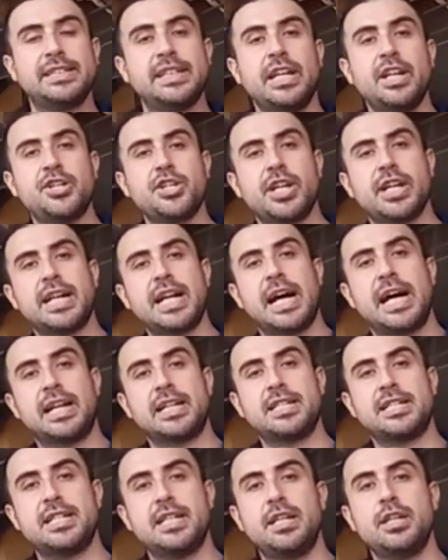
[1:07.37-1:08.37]
è da
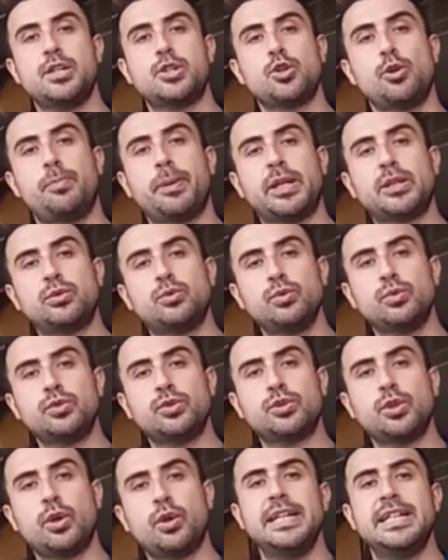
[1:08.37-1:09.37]
ricercarsi
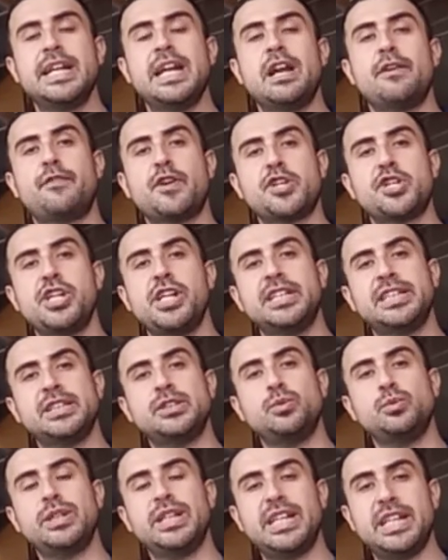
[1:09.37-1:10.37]
soprattutto nella facilità
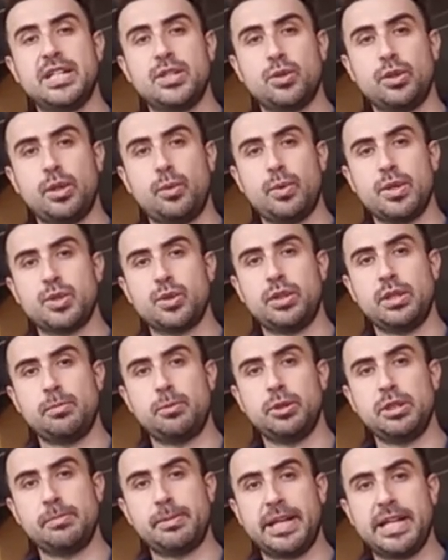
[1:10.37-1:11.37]
di utilizzo di questo
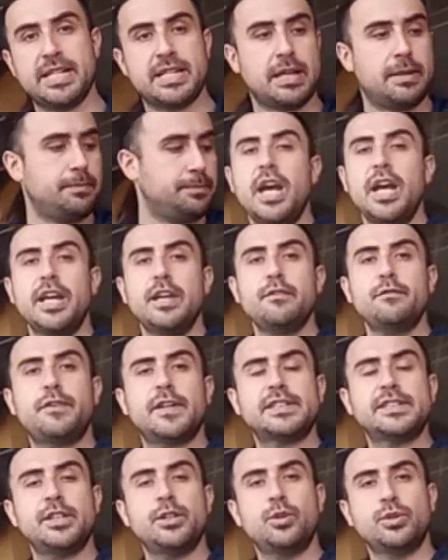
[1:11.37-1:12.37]
tipo di presa.
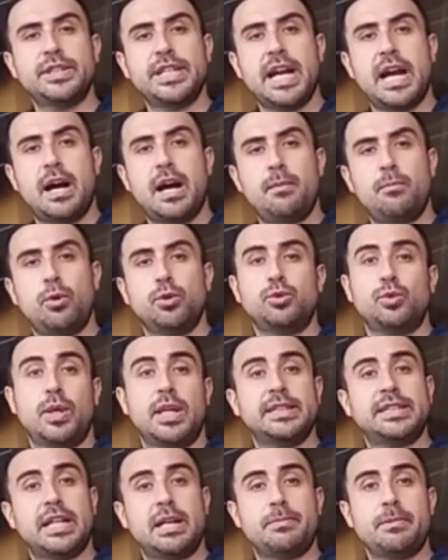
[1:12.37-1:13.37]
Infatti notiamo
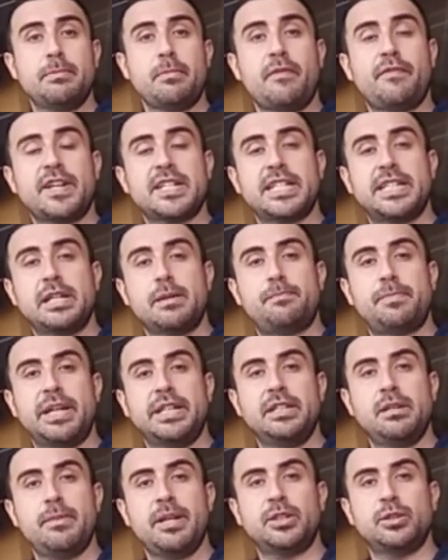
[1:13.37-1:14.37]
durante la prima fase di
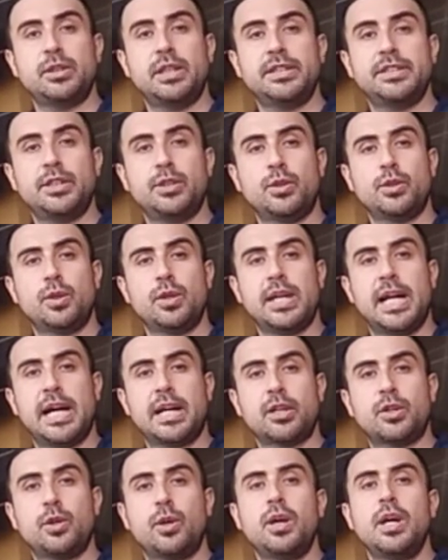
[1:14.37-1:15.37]
apprendimento del tiro con
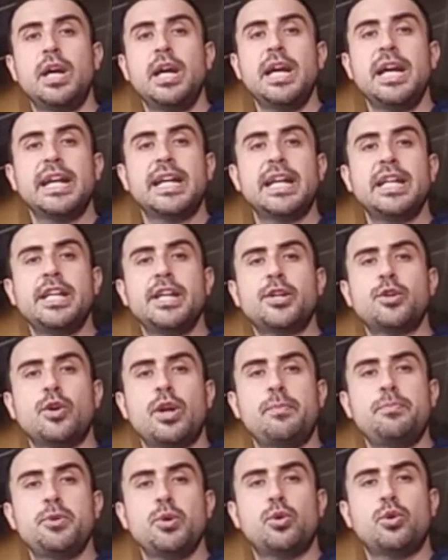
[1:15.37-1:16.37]
l'arco che gli
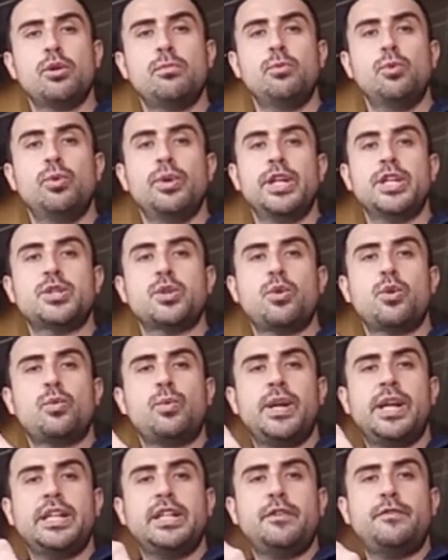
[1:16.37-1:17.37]
errori più comuni sono
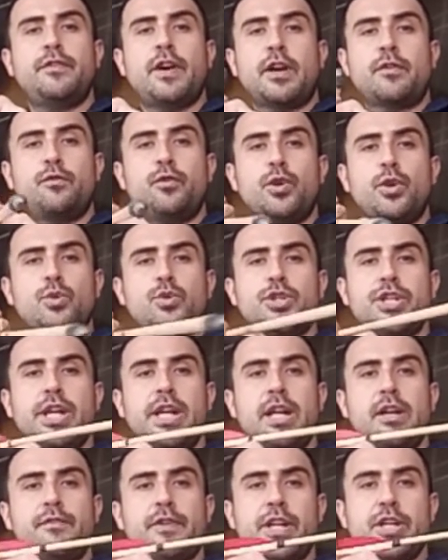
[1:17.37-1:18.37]
quelli di far
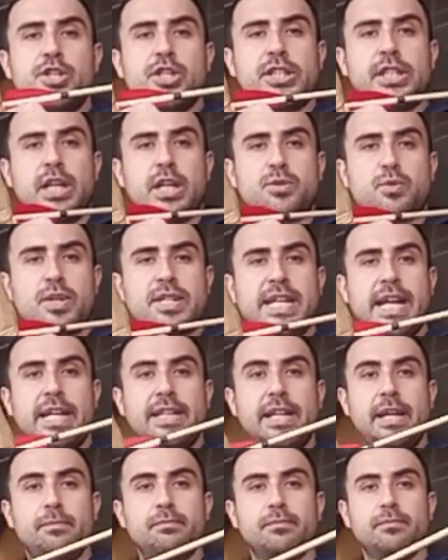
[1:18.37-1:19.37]
fuoriuscire la freccia dalla sua
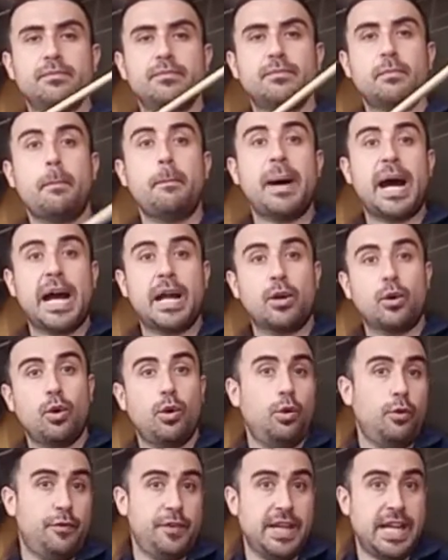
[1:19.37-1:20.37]
sede, mano
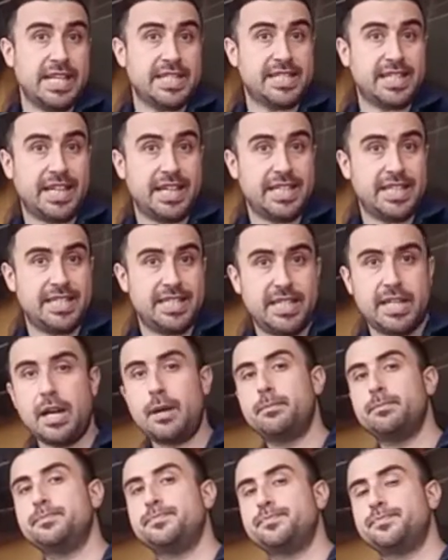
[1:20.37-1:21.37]
o finestra che
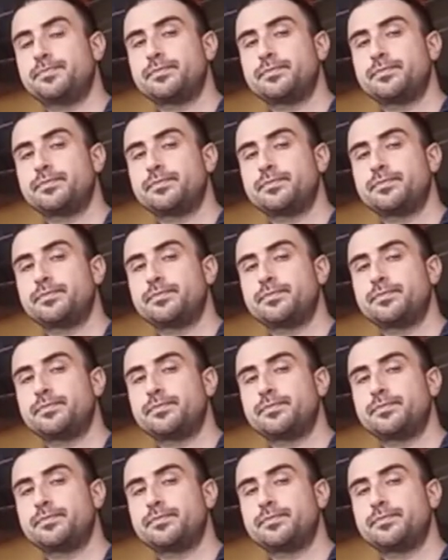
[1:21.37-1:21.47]
sia.